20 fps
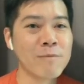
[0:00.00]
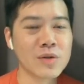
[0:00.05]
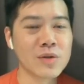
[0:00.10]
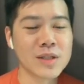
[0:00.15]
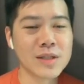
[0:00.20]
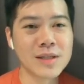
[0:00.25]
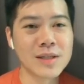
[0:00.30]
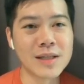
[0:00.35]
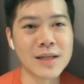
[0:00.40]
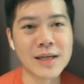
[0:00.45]

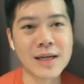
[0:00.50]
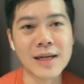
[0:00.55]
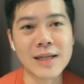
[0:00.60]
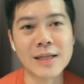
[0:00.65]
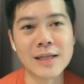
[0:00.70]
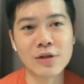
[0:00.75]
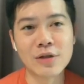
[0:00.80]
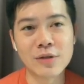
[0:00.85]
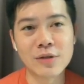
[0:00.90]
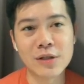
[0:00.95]
就是你
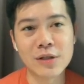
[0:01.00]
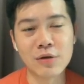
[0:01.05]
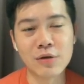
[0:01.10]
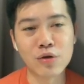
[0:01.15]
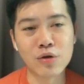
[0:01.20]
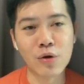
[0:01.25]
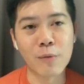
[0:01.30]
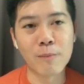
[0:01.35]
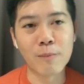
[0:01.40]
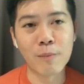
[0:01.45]
可能就是
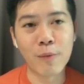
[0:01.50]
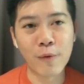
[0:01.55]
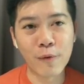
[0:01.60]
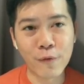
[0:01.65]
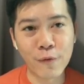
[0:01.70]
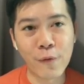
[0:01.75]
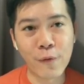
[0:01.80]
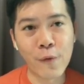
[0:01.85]
有一种不